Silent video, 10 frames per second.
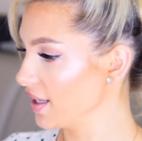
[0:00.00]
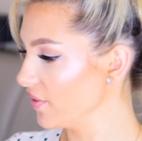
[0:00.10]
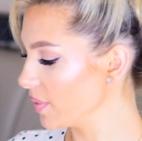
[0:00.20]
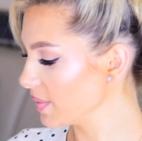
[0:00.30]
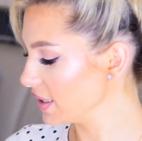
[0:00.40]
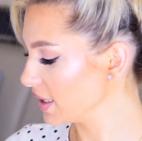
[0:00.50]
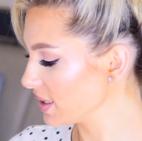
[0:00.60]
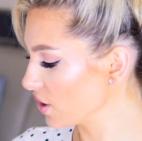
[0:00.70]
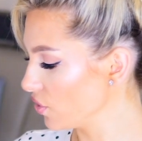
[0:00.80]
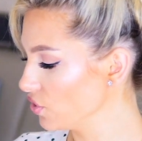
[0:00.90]
Dam Wam znać,
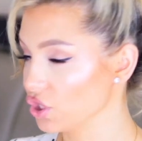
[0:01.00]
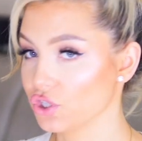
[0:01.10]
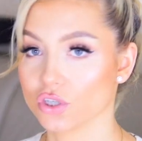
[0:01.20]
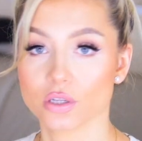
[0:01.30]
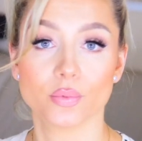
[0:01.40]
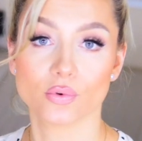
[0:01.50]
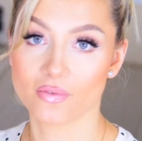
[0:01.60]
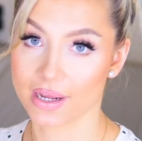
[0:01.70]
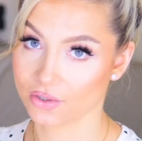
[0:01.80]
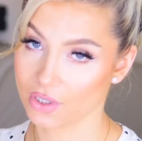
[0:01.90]
jak skończę, czy było
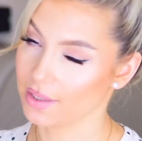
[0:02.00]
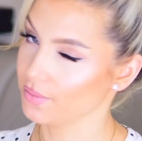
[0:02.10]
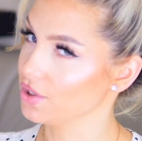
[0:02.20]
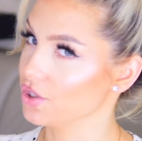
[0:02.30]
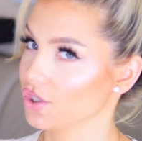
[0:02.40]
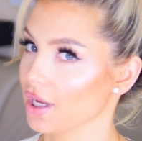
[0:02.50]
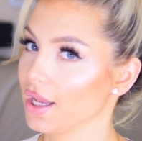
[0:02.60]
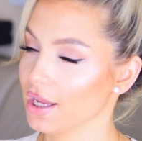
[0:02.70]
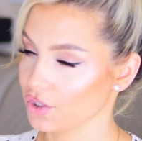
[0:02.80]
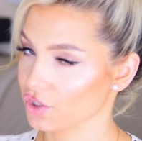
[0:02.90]
warto, ale myślę, że,
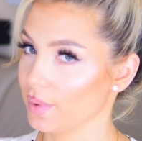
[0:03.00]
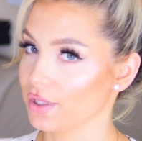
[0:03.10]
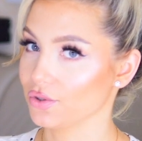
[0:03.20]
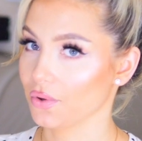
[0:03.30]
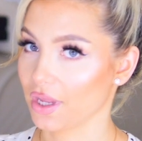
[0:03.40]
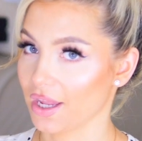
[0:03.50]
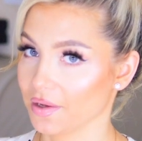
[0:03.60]
że będzie ok.